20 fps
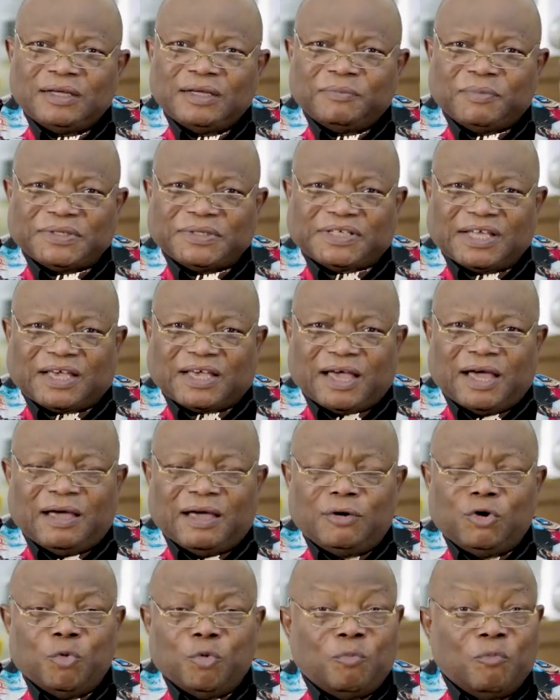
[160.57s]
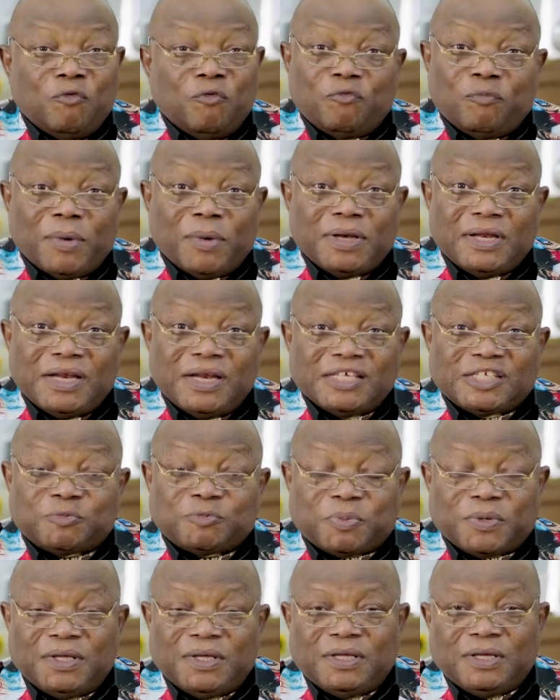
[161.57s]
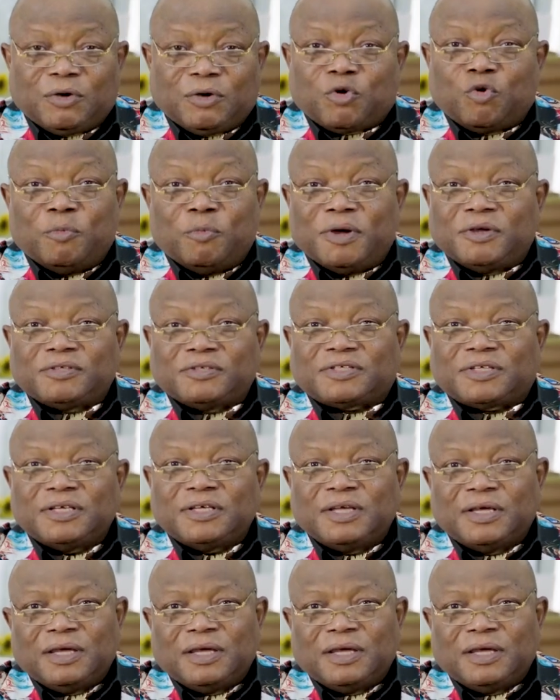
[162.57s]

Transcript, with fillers: Parce que quand le mouvement de l'esprit commence,